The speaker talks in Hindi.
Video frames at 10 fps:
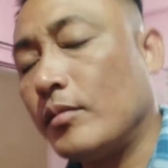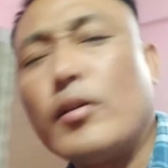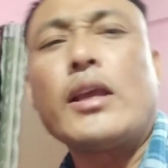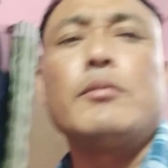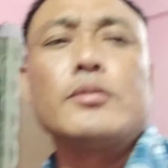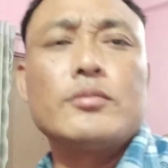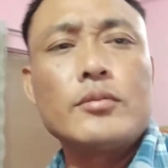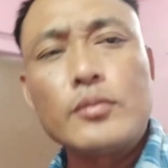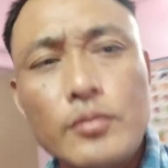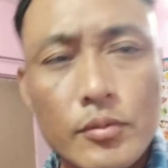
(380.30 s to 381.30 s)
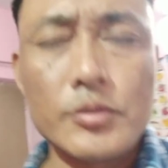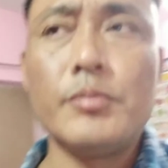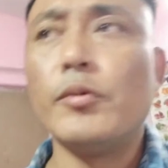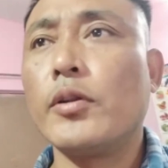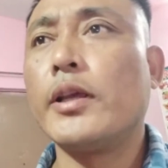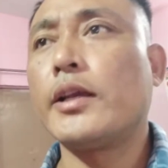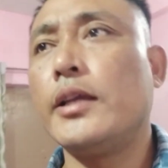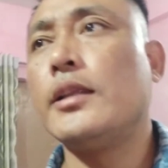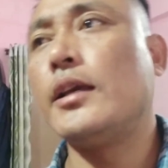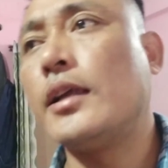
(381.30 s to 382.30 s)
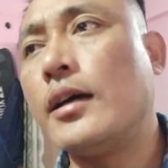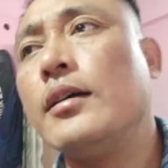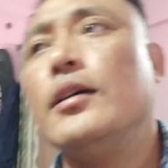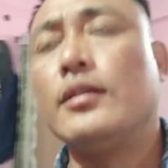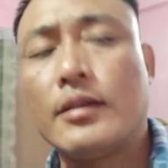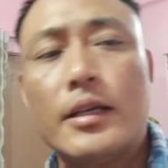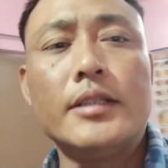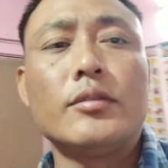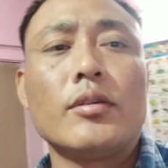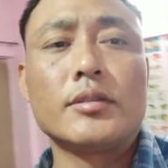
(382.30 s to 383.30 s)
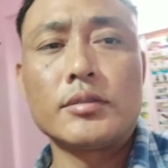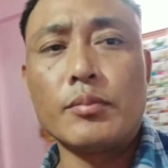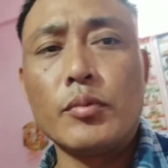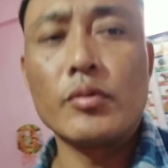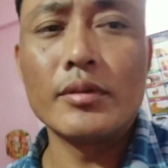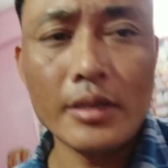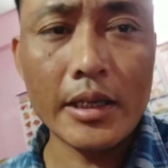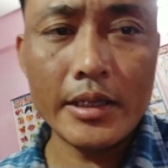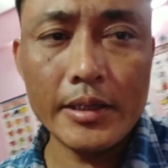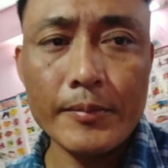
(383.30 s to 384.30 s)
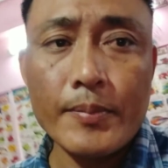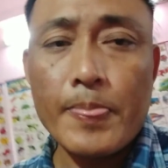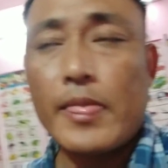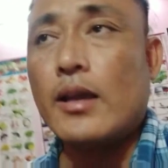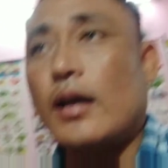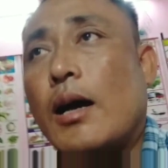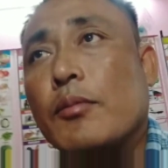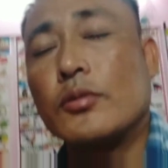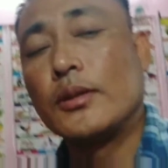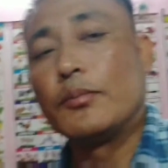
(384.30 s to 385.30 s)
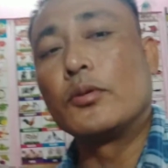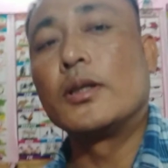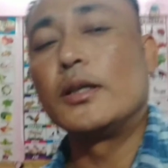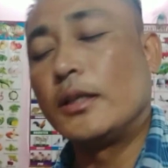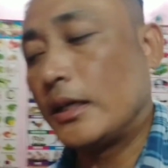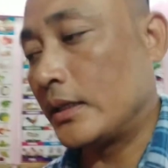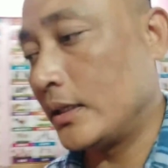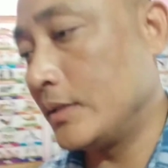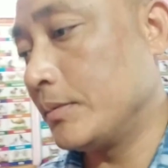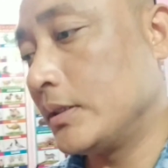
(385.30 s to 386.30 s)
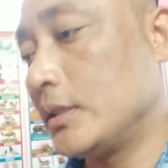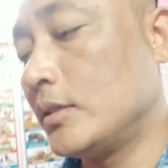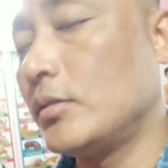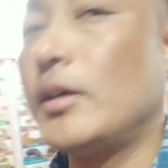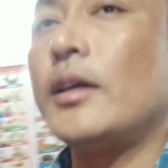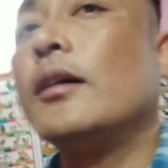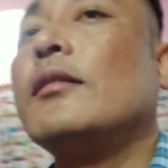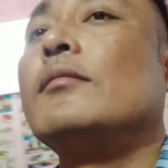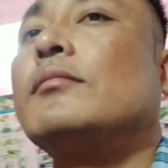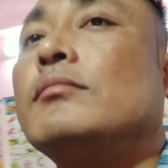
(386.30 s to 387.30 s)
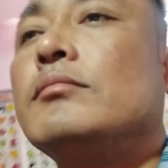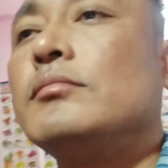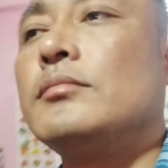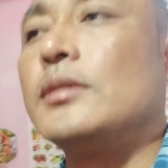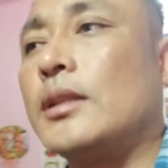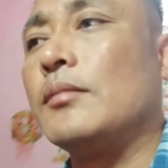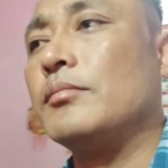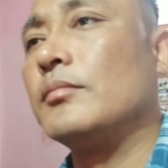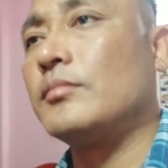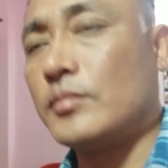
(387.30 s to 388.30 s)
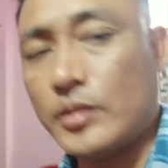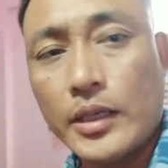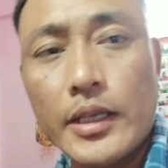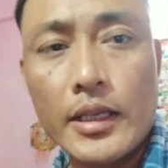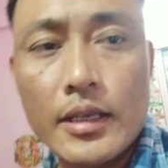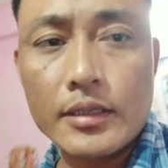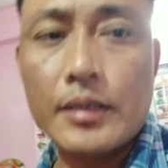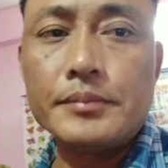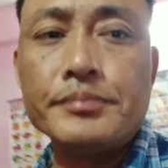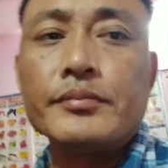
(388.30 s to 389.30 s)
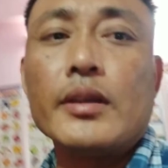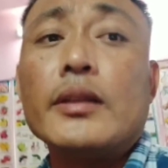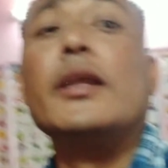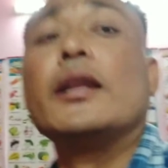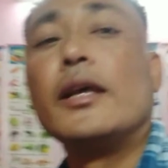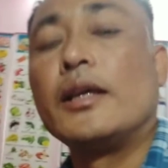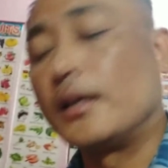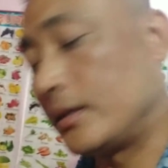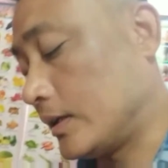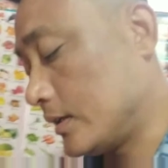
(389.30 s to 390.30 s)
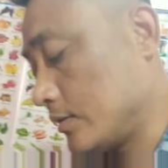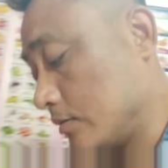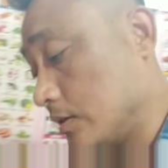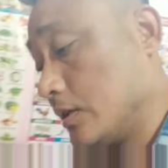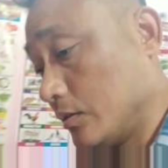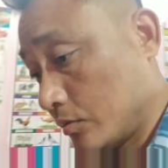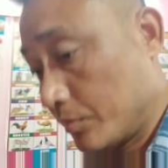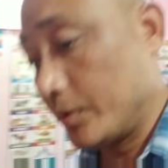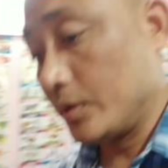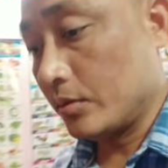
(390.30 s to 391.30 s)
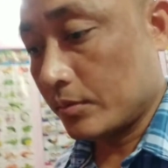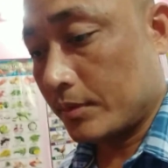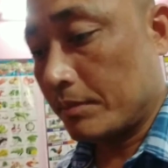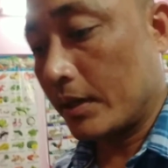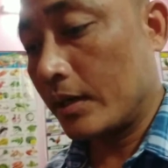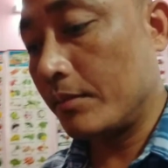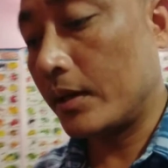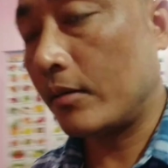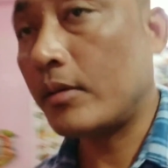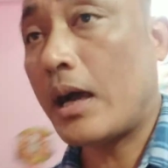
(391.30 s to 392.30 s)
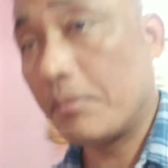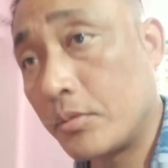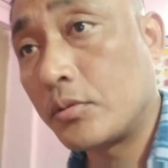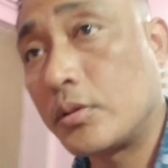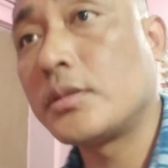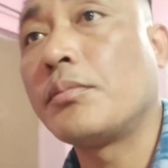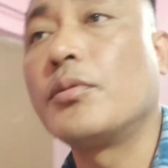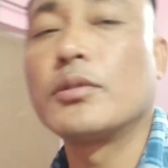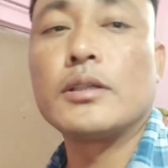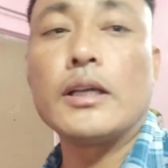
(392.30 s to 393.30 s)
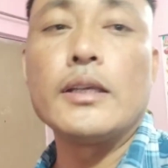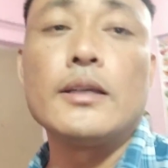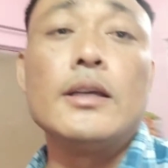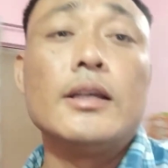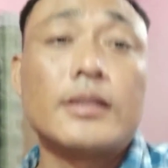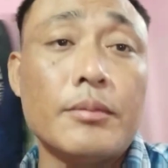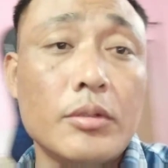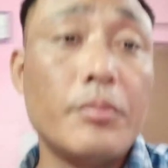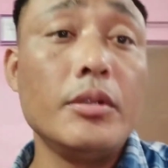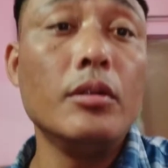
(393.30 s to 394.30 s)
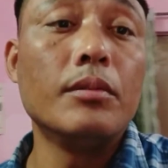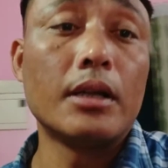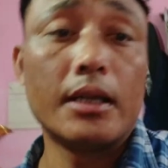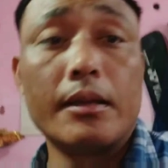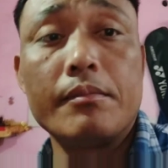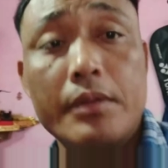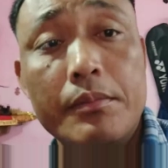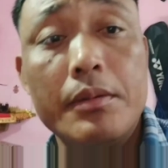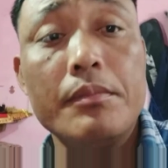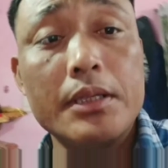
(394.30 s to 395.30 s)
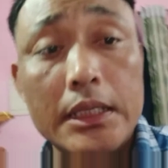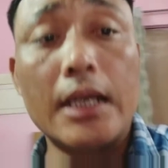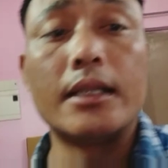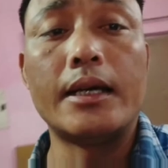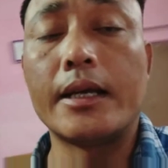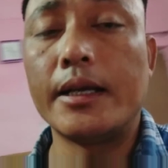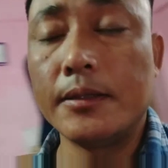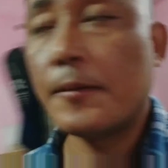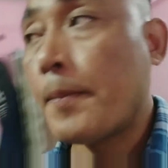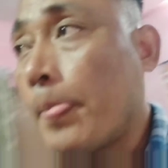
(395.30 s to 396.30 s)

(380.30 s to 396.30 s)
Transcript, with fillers: और क्या बोलूँ कुछ बोलने का ही नहीं रहा गाइस थोड़ा सा सपोर्ट दिखाइए आप लोग सपोर्ट नहीं दिखाते इस वजह से जो है मतलब ये नहीं लगता दिल नहीं करता है तो वीडियो वगैरह बनाओ आप लोग थोड़ा सपोर्ट दिखाइए तभी तो वीडियो बनाने में भी मजा आता है गाइस